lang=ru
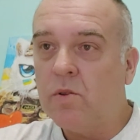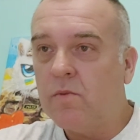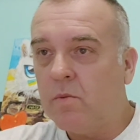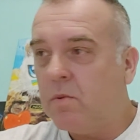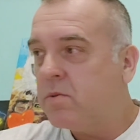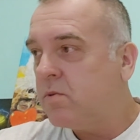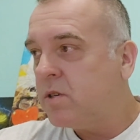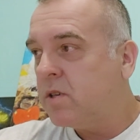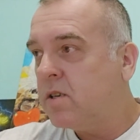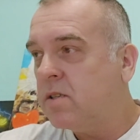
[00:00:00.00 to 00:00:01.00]
но в любом
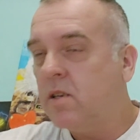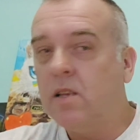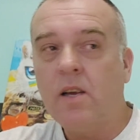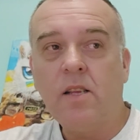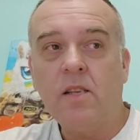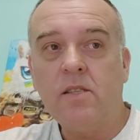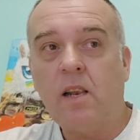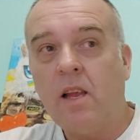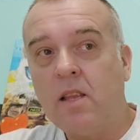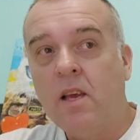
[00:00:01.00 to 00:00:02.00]
случае, если они хотят
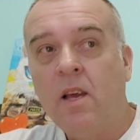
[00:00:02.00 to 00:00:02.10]
стрелять